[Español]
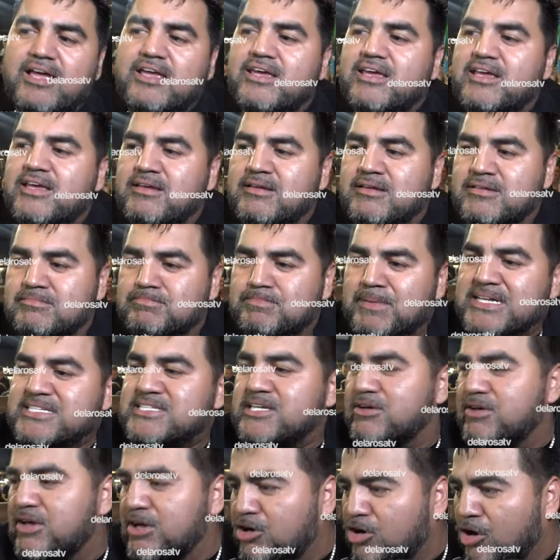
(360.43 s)
y
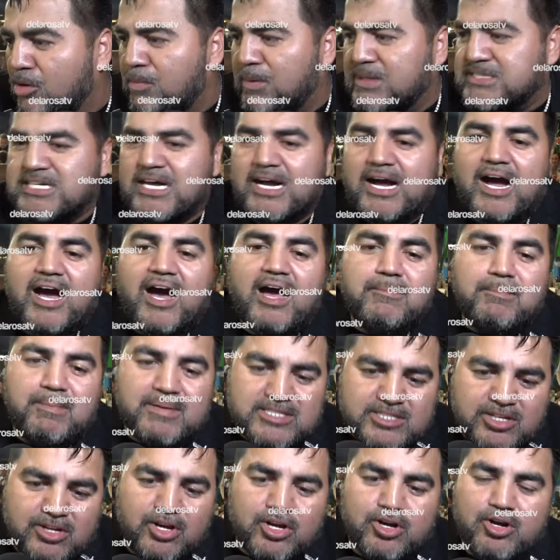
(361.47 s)
pasado de copas acá,
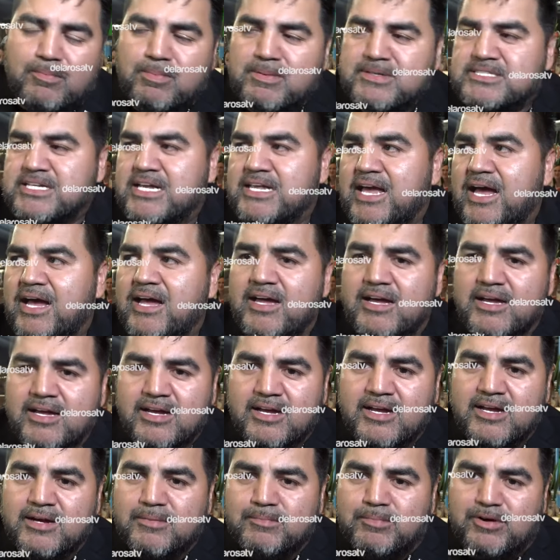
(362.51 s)
pasado de copas allá?
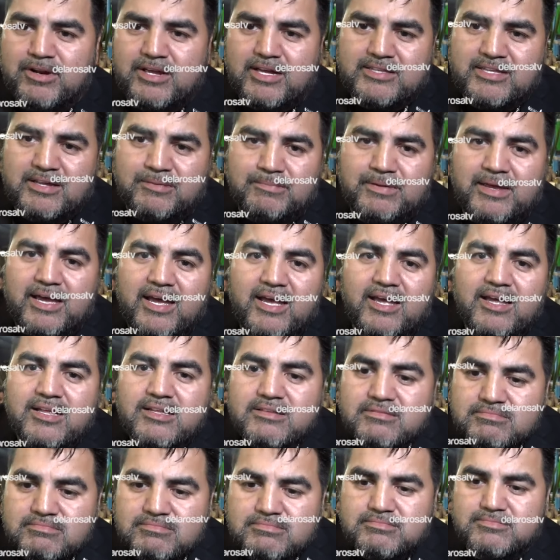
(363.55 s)
Porque
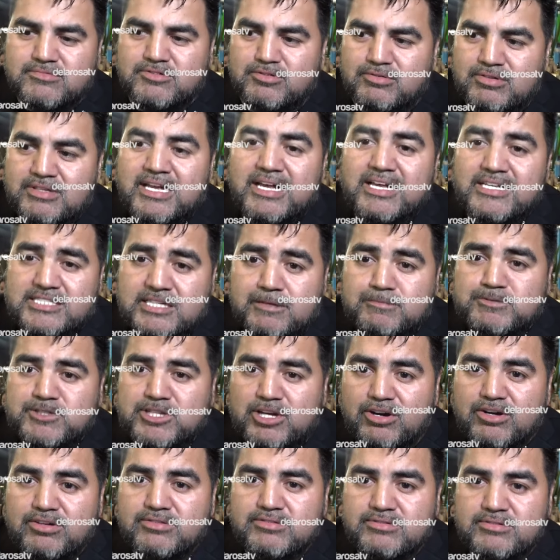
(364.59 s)
también una
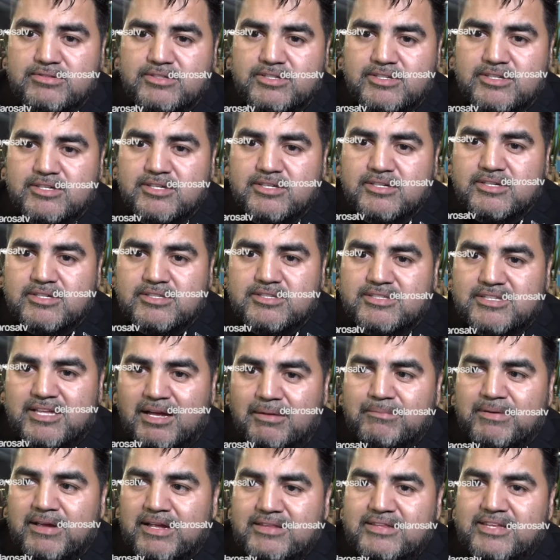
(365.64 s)
decepción
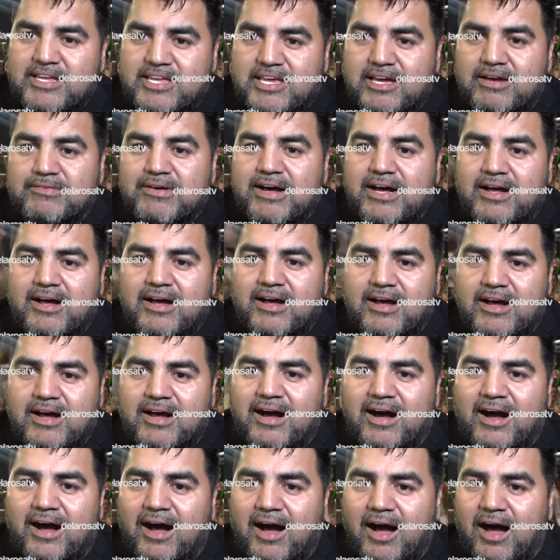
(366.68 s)
también te lleva
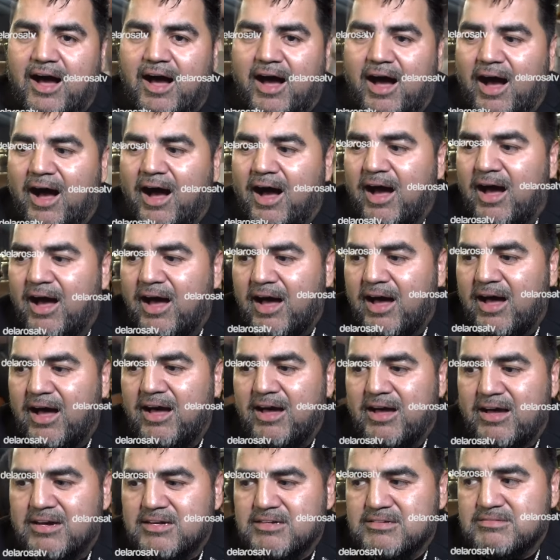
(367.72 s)

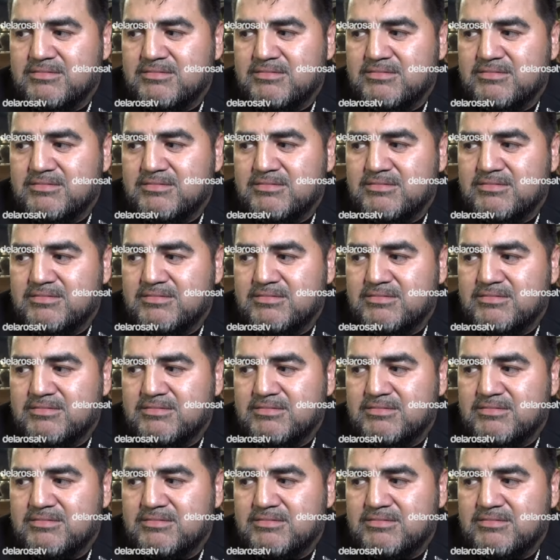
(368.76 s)
a,